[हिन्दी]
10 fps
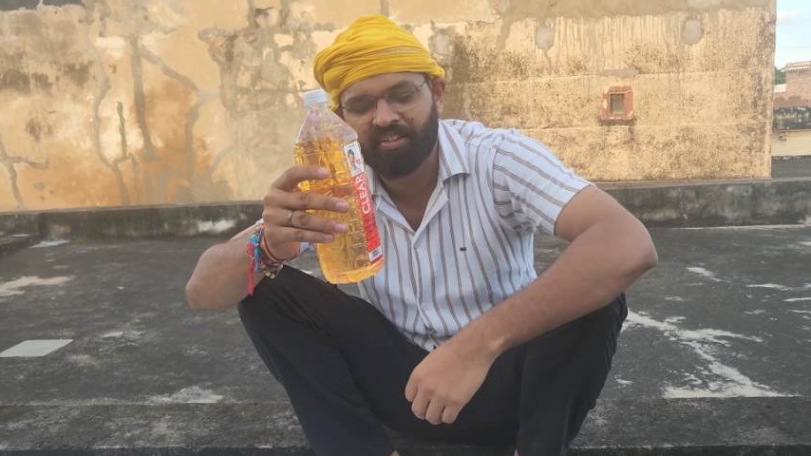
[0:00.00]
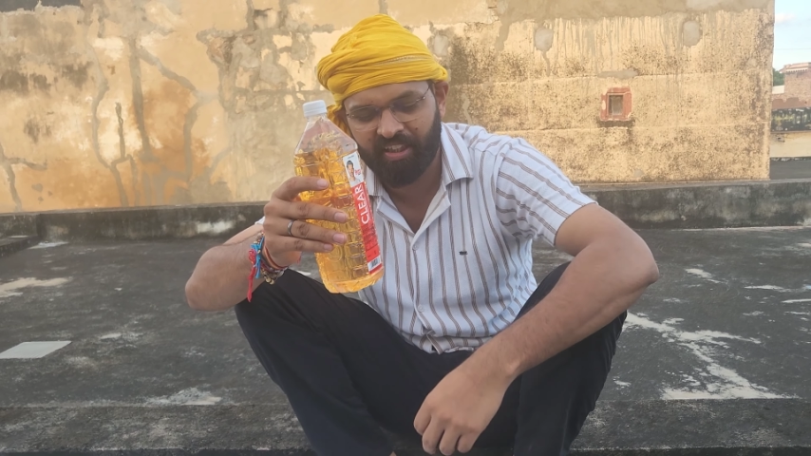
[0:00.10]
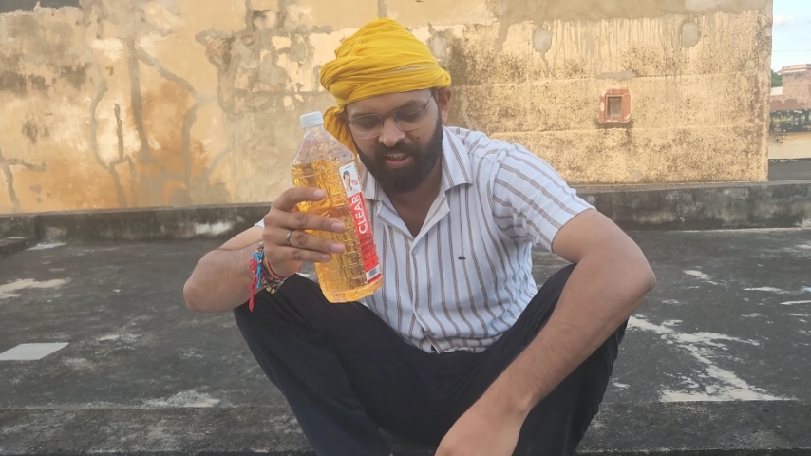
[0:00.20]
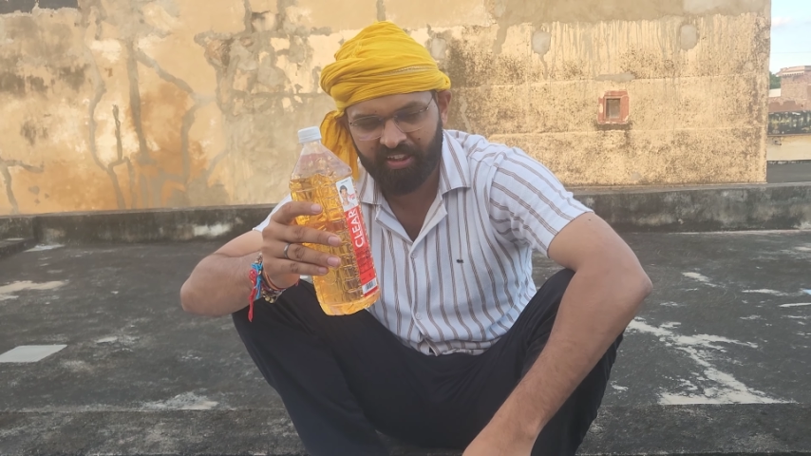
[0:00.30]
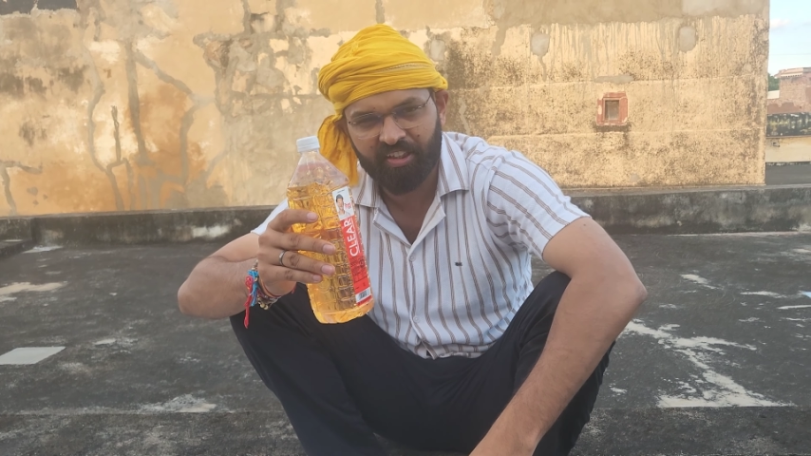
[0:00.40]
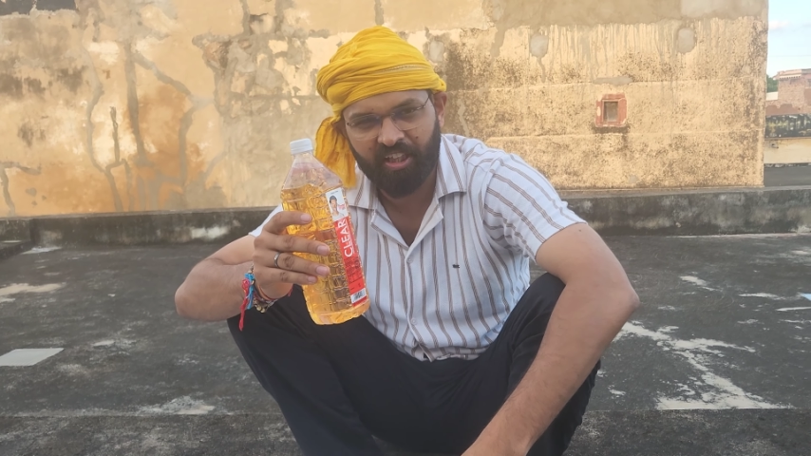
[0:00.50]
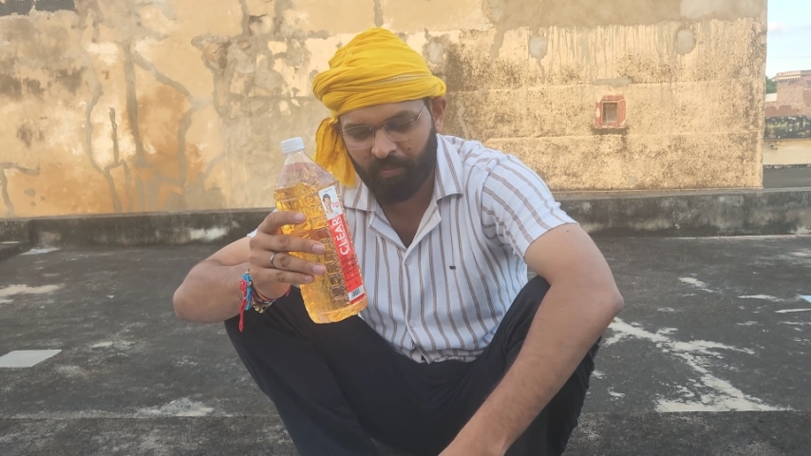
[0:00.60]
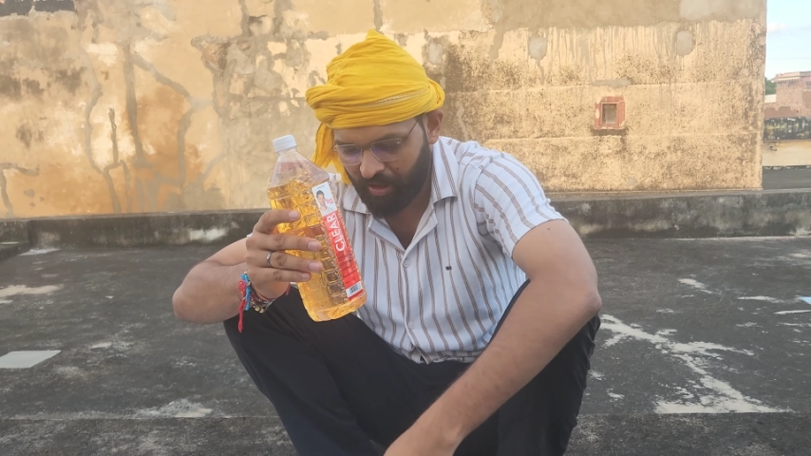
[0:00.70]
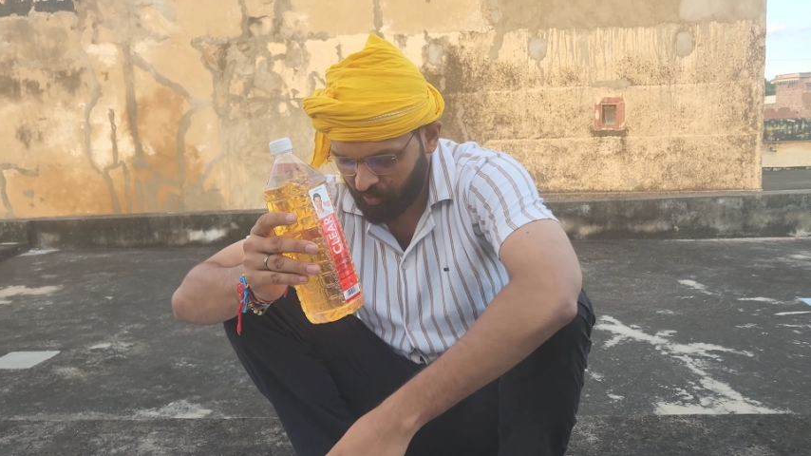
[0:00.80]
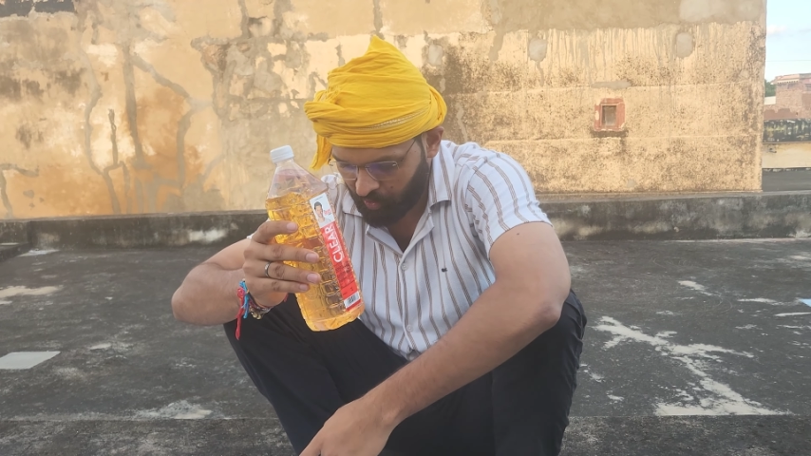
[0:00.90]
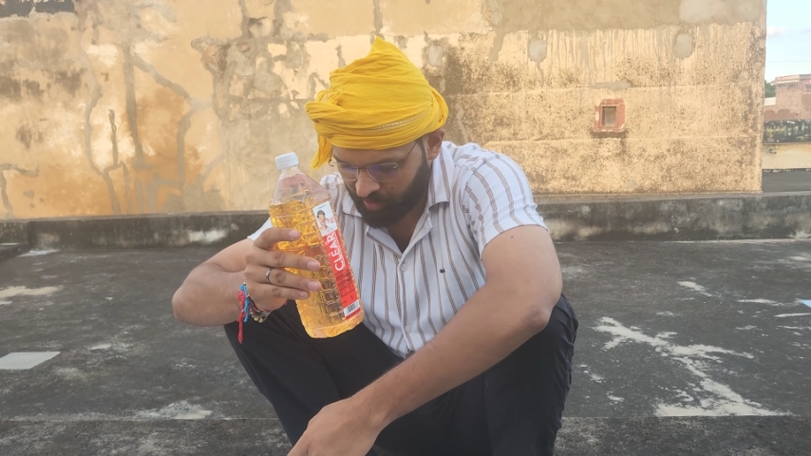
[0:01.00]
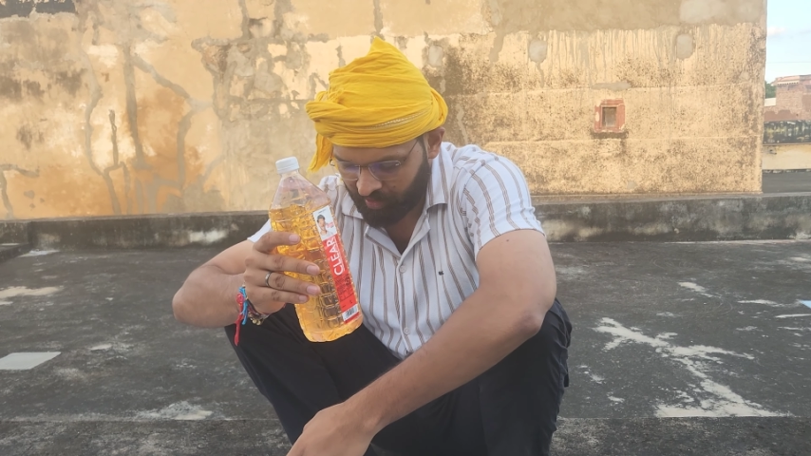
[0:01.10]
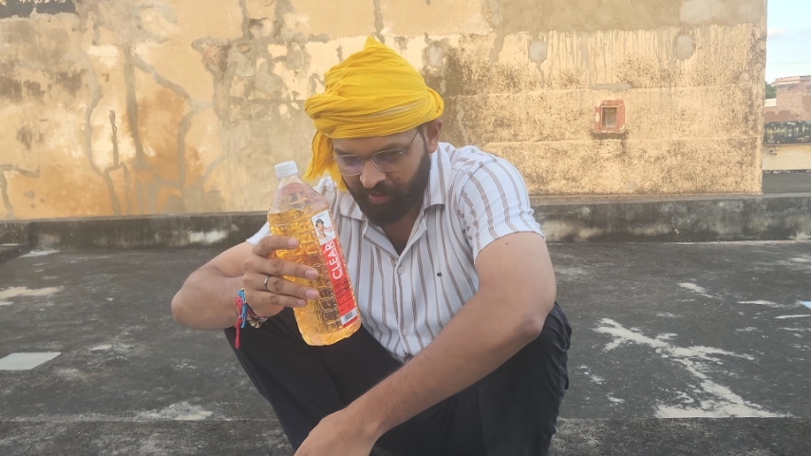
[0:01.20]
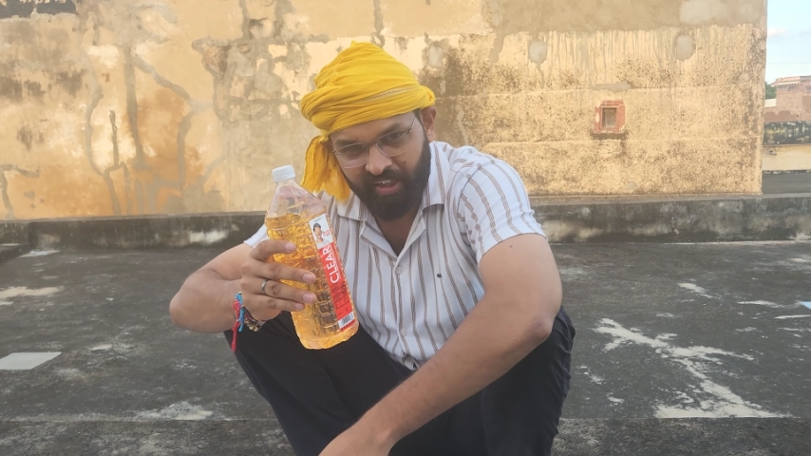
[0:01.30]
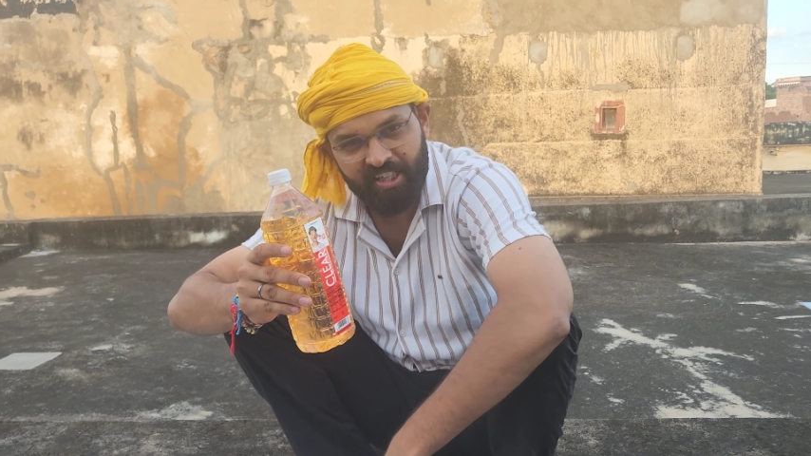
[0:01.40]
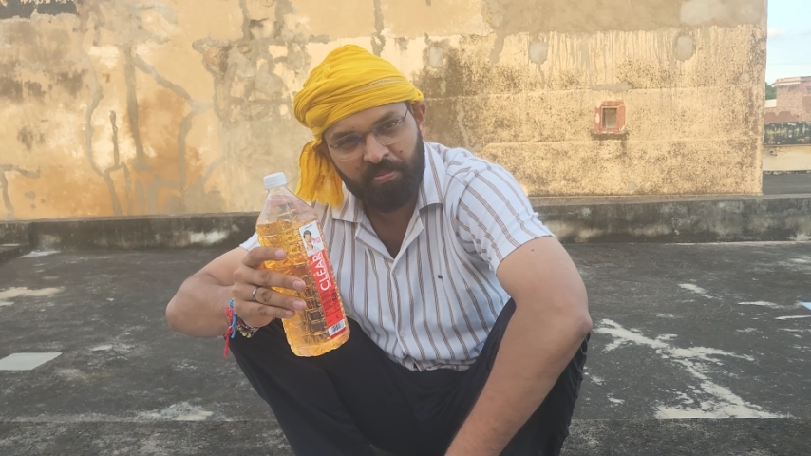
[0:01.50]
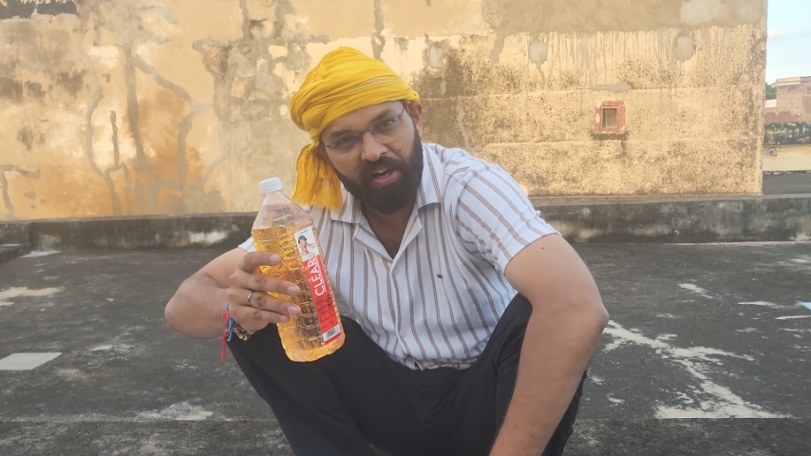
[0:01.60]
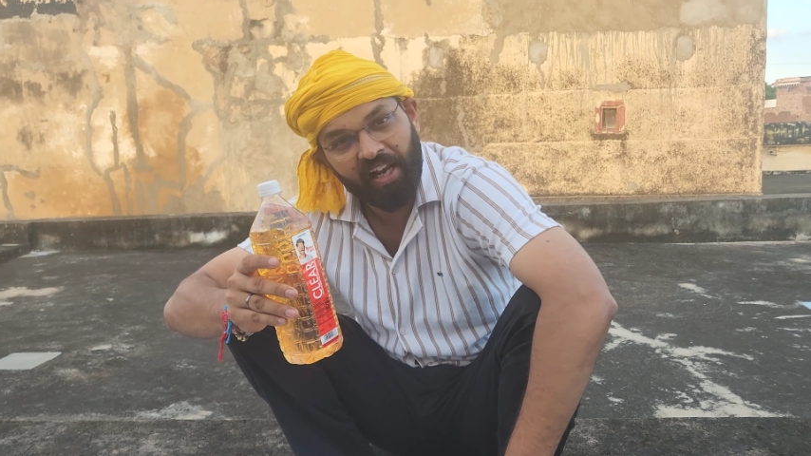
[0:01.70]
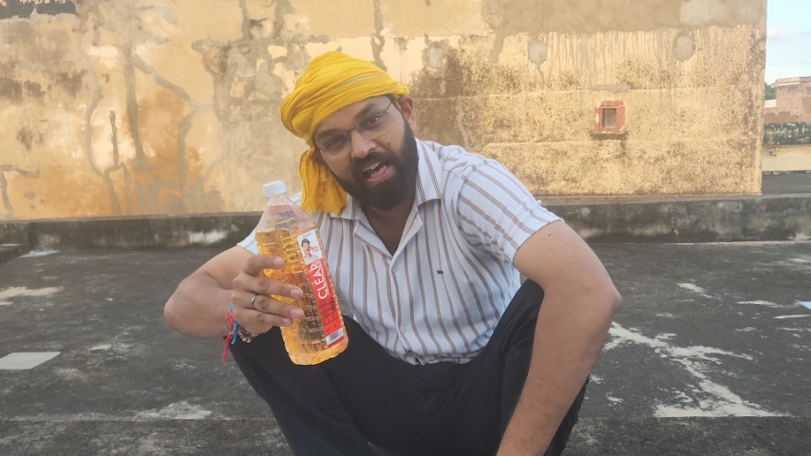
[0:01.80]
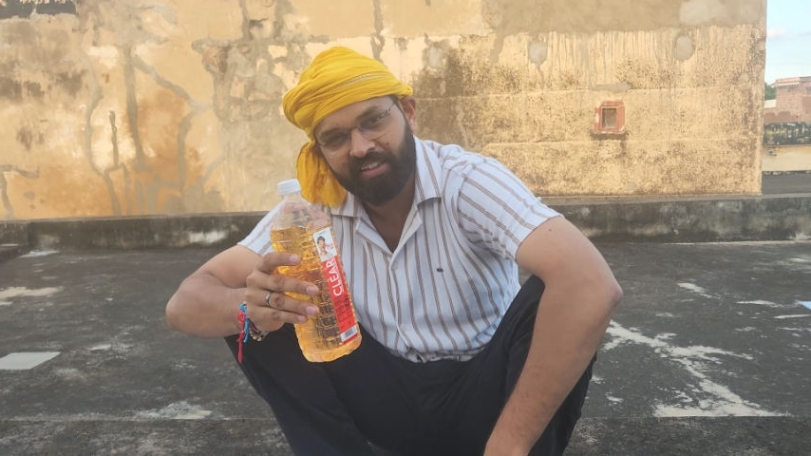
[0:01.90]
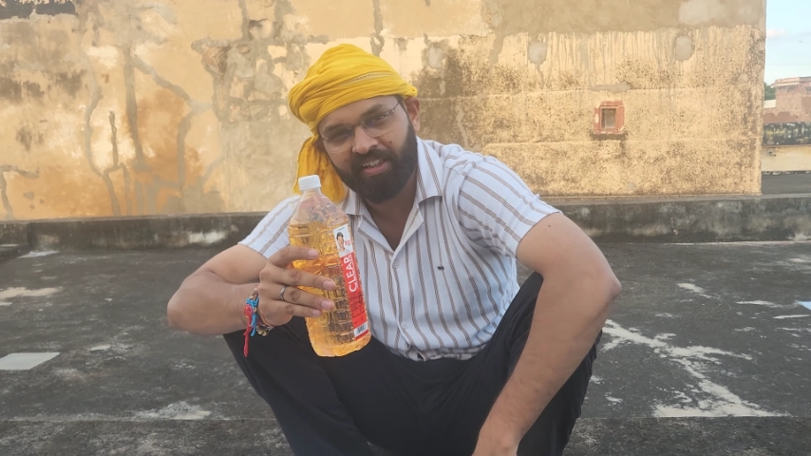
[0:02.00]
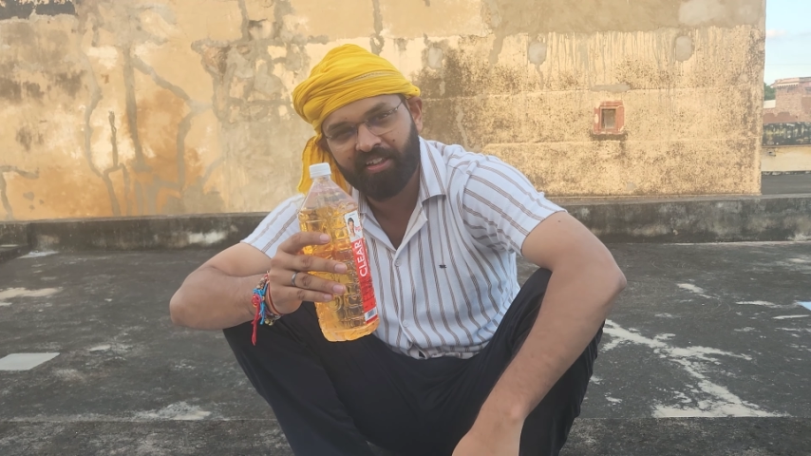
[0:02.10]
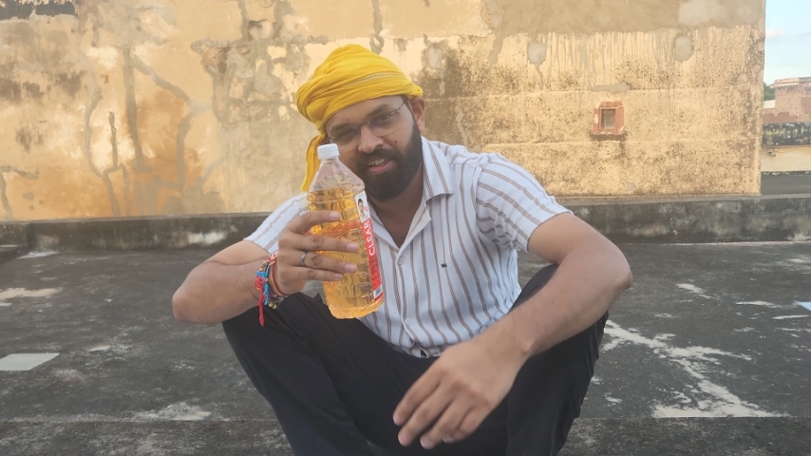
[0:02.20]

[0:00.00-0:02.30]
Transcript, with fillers: करते हैं ये थर्माकोल इसमें गलाते हैं